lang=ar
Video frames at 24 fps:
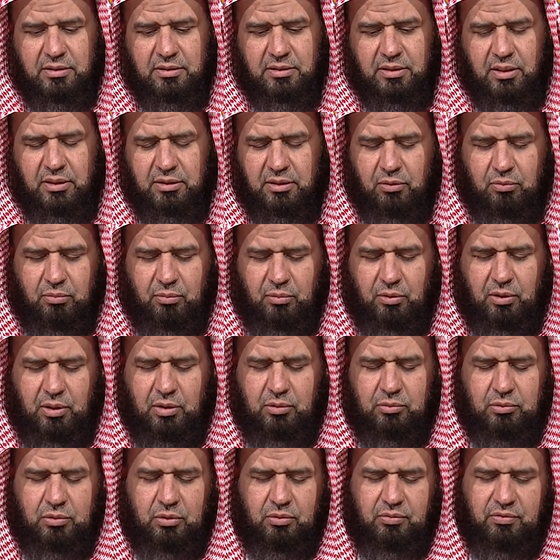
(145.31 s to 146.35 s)
زادهم
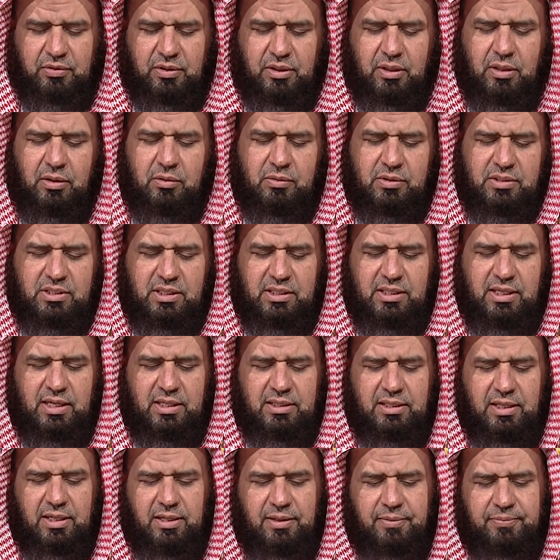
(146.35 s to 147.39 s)
الله توفيقا
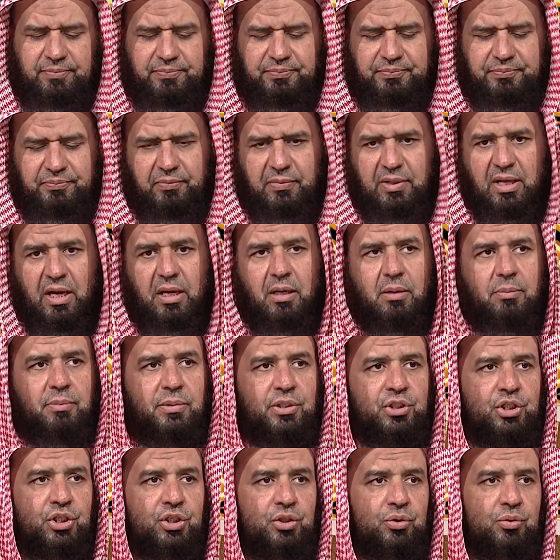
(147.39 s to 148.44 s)
وسدادا
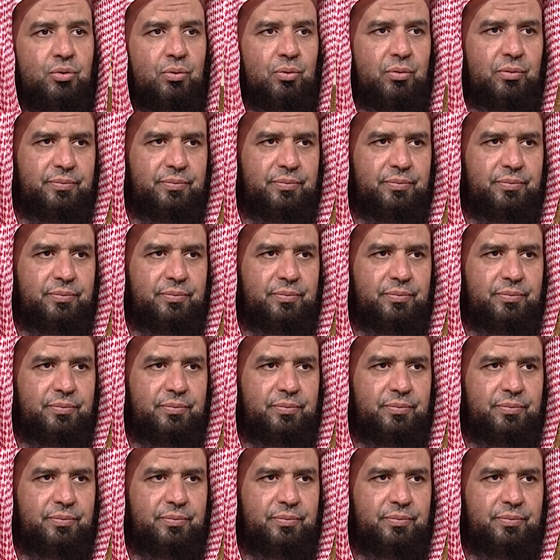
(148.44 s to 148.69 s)
المجيد